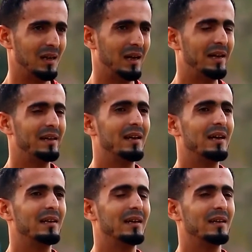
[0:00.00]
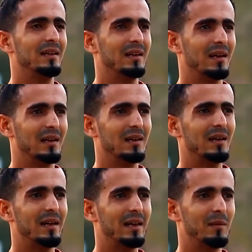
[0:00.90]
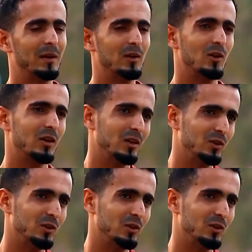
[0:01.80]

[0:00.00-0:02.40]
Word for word: حينا يعني قلنا بنخرج